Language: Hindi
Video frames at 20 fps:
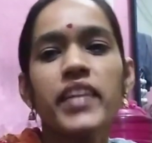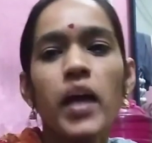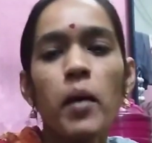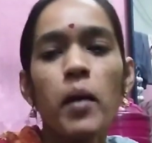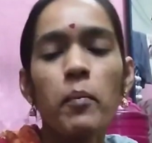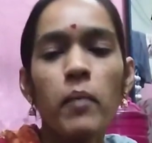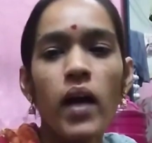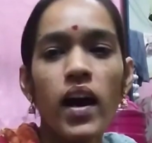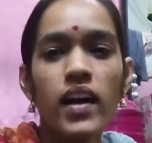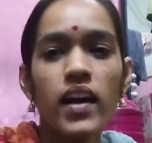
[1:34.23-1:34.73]

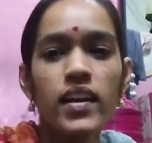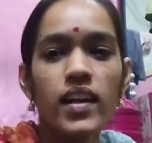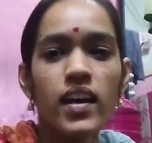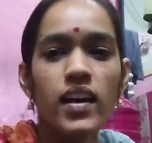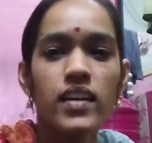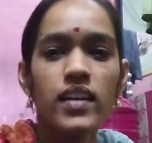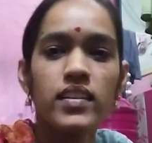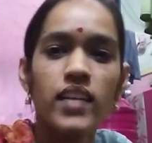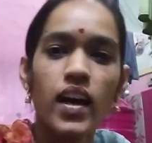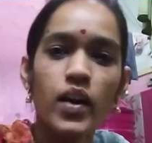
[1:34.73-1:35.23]
ना
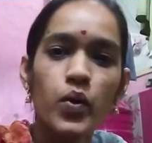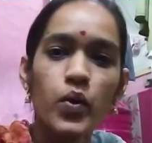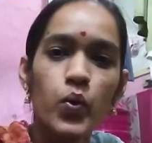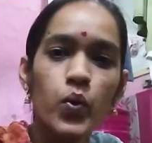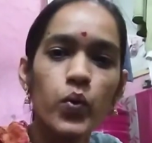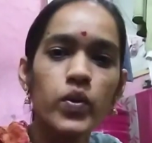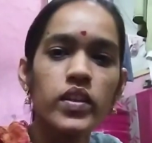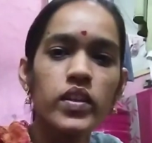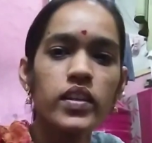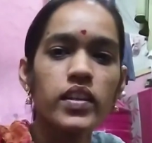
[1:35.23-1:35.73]
मारा ना
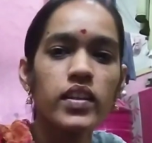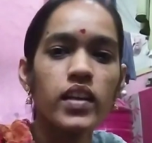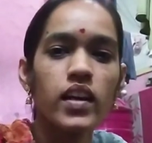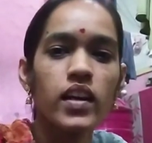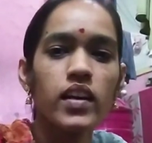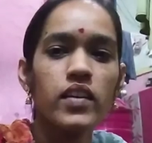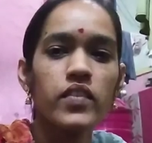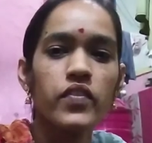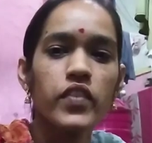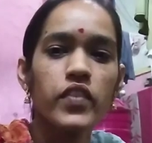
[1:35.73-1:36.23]
खून
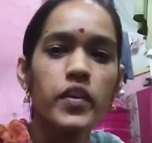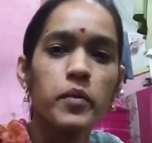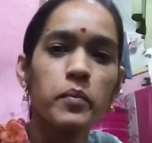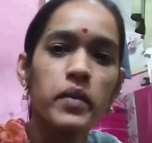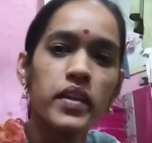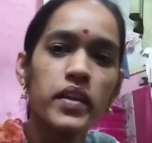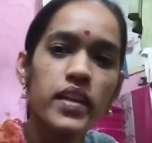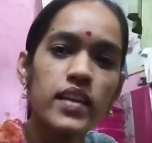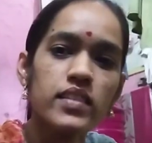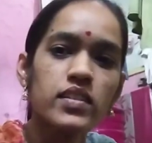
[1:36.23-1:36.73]
किया फिर
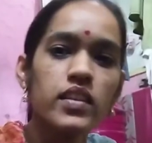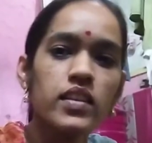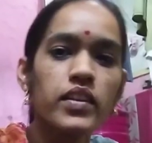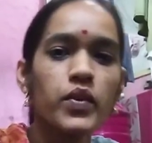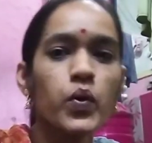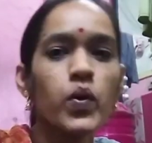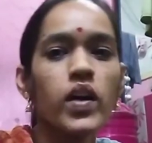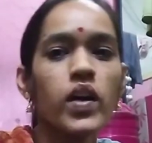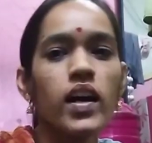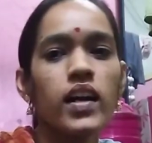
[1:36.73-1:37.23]
मेरा सर
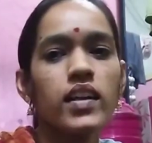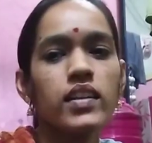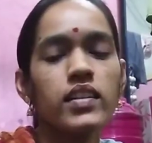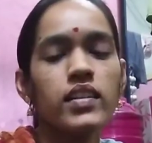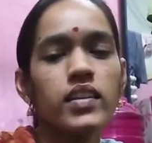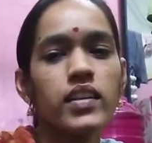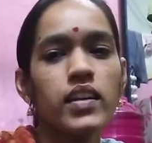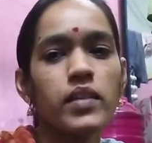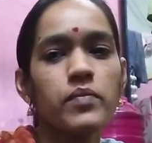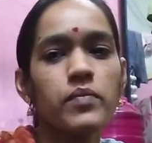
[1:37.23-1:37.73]
क्यों काट
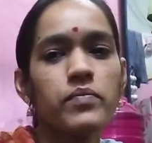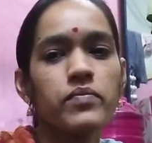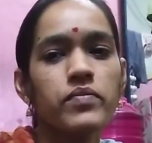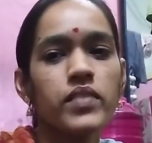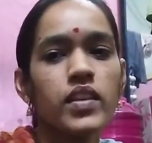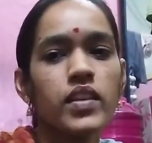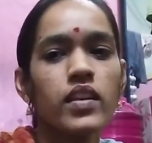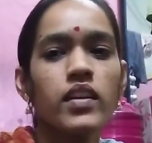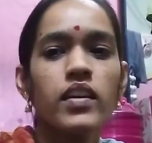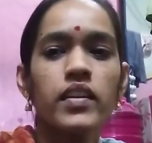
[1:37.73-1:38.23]
दिया
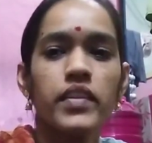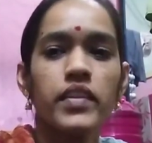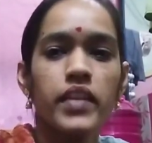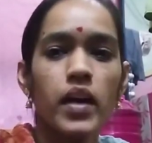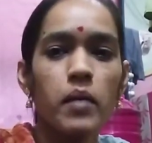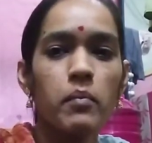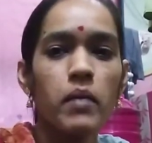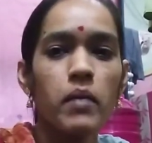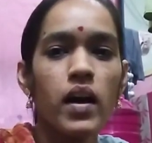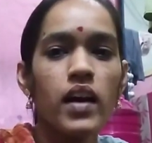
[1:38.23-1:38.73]

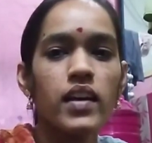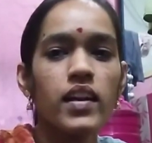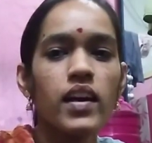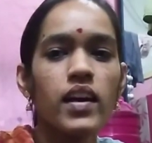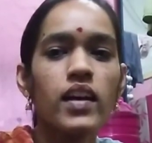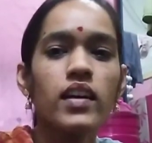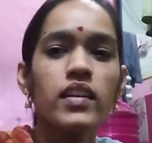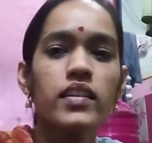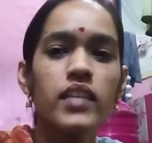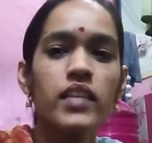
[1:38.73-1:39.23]
ना
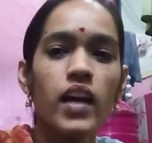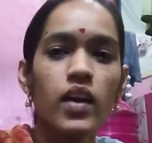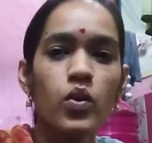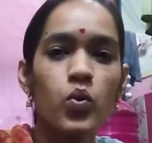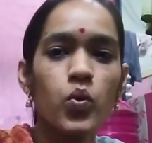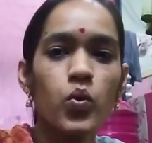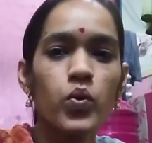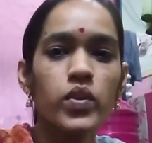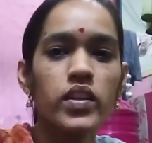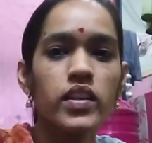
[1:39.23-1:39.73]
मारा ना
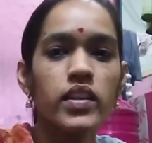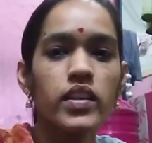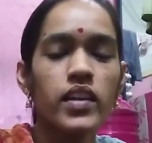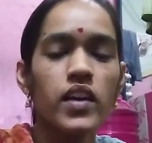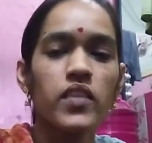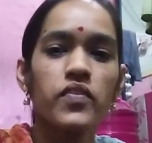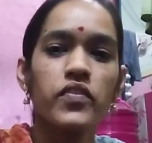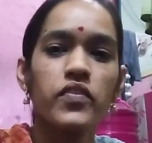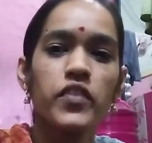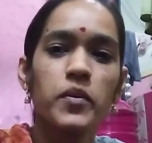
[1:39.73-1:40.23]
खून
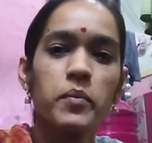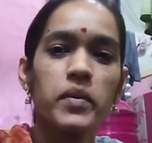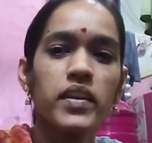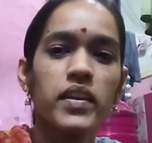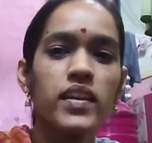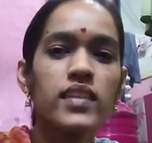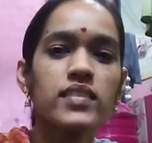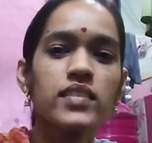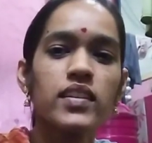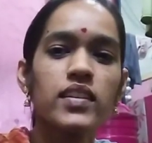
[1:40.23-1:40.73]
किया फिर
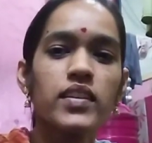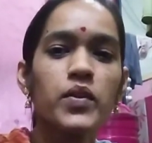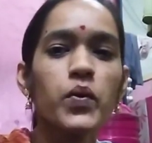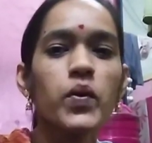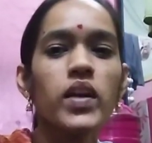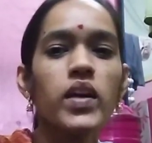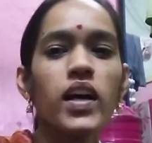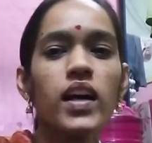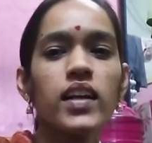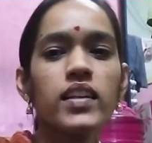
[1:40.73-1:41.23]
मेरा सर
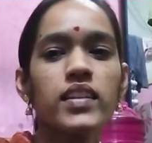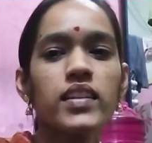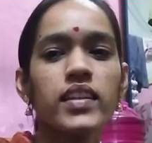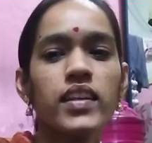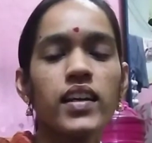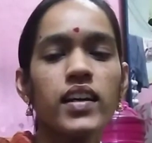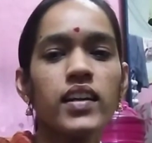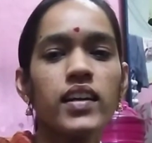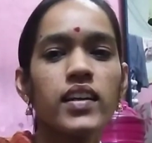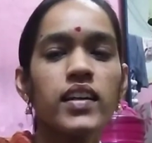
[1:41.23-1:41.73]
क्यों काट
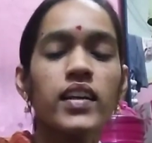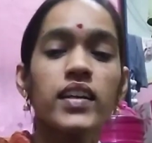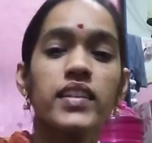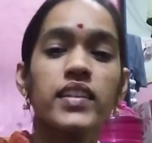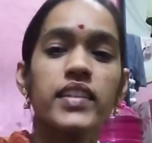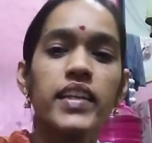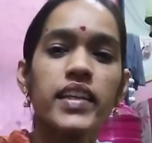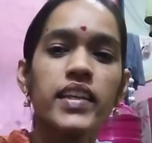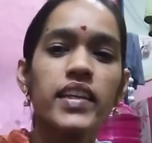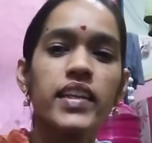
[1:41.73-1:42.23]
दिया
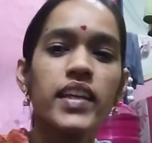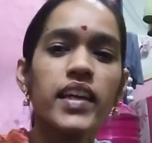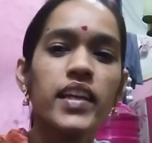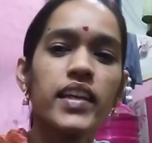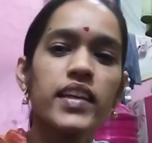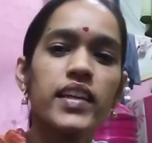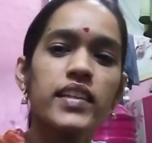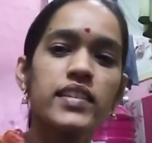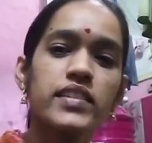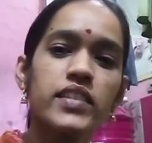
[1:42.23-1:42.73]
देखिए
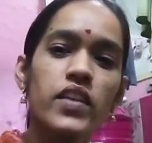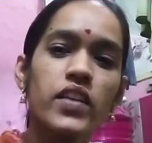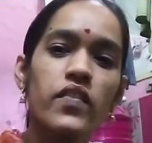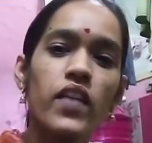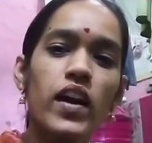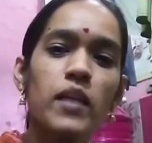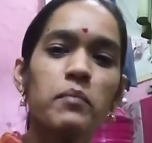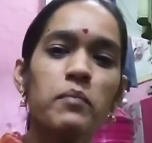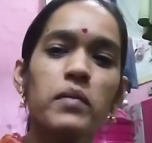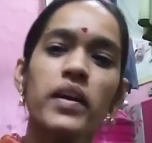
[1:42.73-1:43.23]
इस
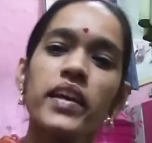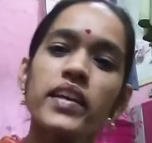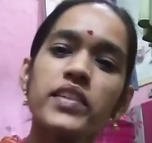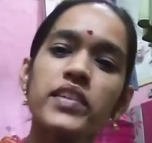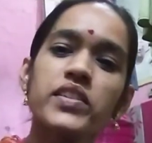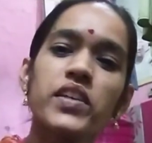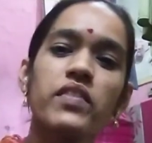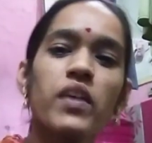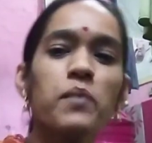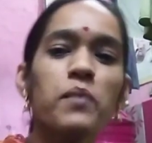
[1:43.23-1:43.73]
सवाल में ही
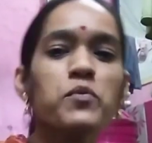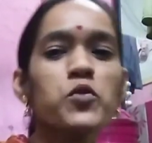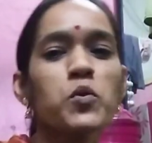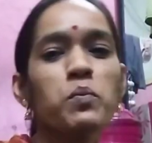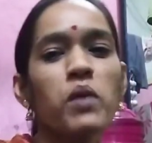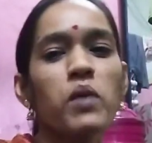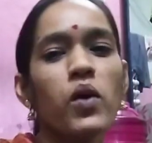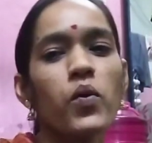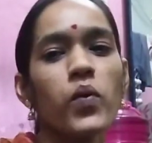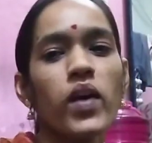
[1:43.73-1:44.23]
जवाब
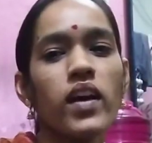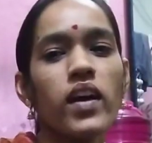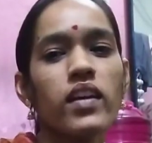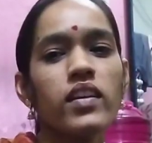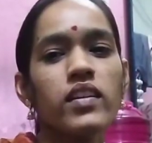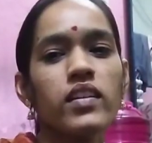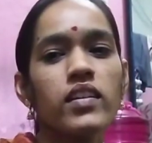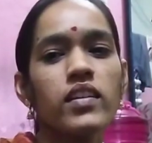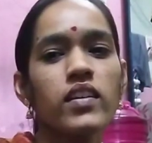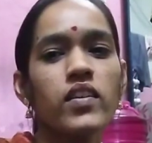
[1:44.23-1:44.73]
छुपा हुआ है
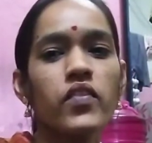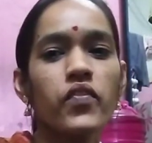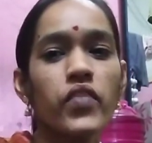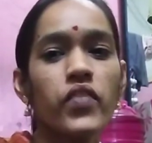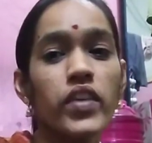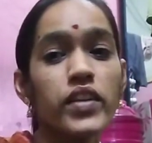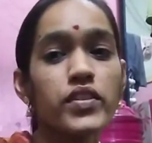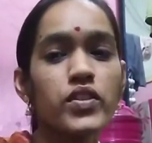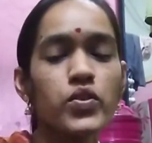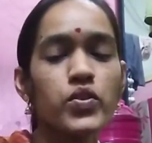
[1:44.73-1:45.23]

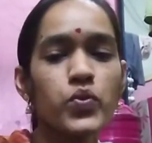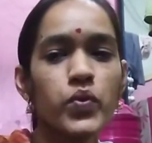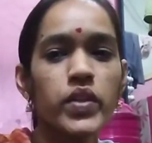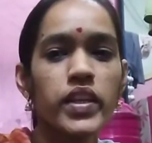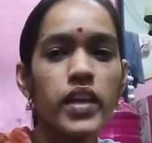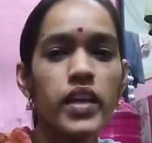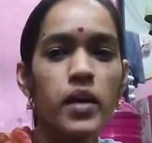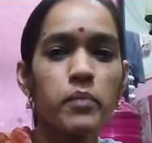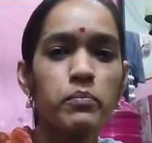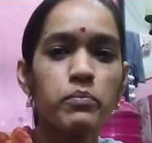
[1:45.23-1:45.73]
फिर से
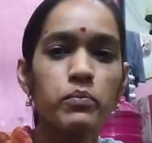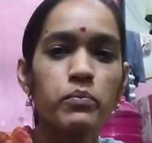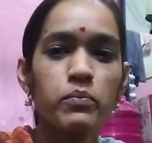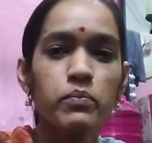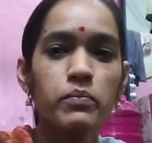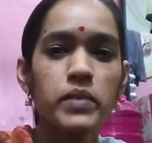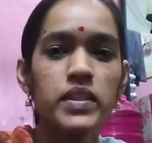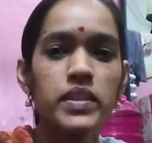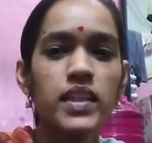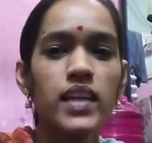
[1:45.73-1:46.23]
सुनिए हम
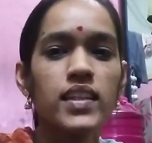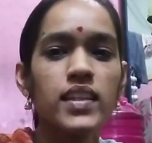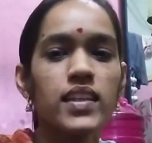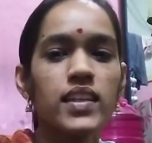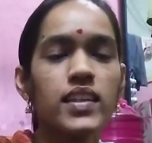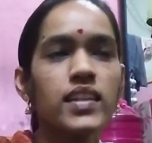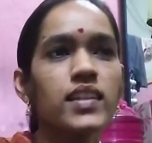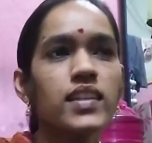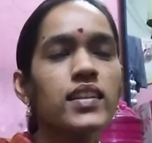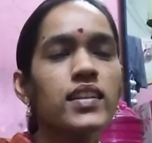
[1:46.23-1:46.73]
बताते
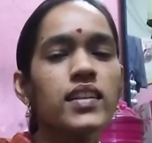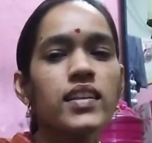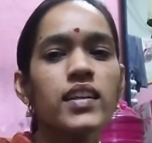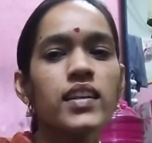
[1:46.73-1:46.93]
हैं